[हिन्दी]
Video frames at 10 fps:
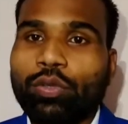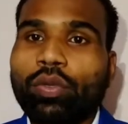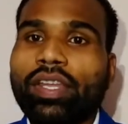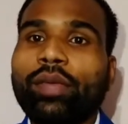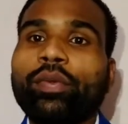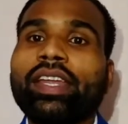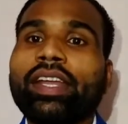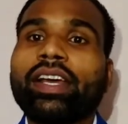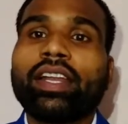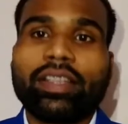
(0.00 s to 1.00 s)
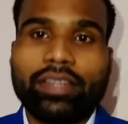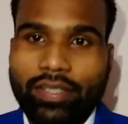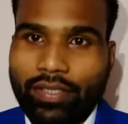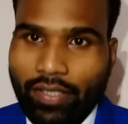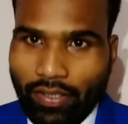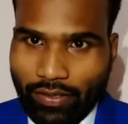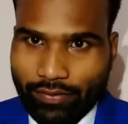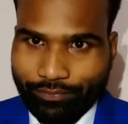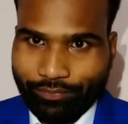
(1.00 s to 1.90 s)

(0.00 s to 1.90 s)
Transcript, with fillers: तो ये भी एक गलत तरीका है